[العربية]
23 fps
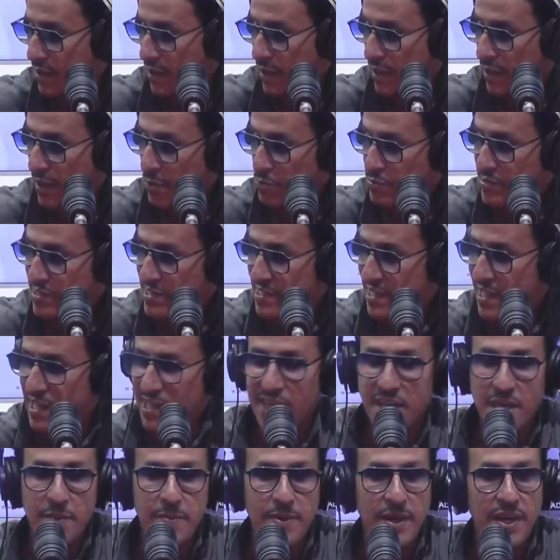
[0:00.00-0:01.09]
الله وصل على
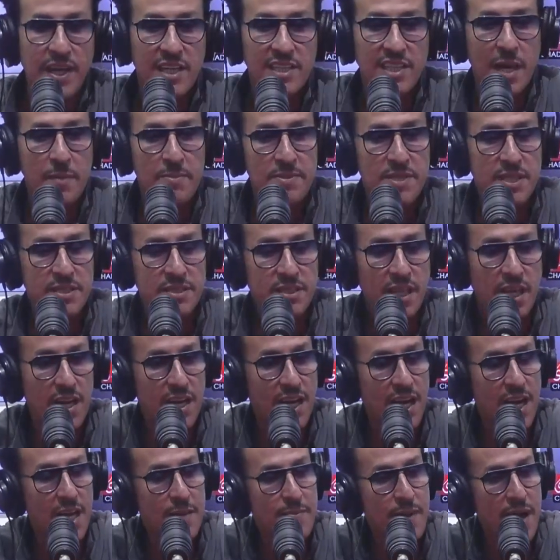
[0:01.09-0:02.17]
النبي راك ضربتي
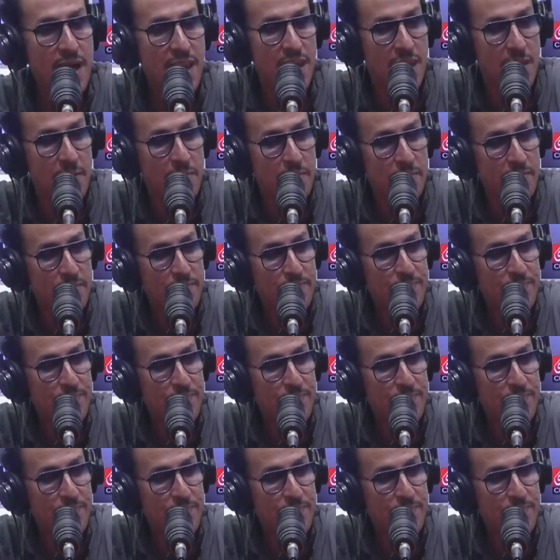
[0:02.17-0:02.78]
الطريق المعلم